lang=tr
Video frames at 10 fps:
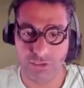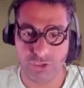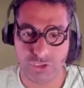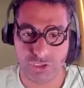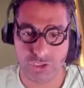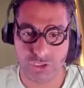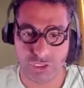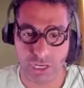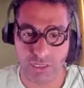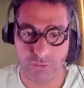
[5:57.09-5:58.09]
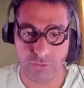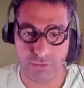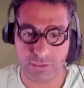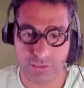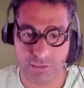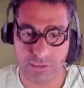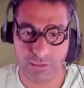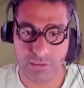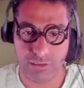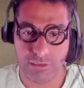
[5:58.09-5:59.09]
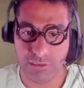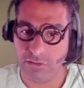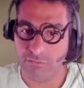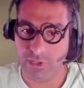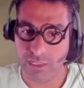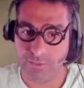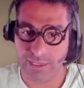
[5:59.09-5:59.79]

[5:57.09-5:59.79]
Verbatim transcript: şahane öldürüyor. Valla ben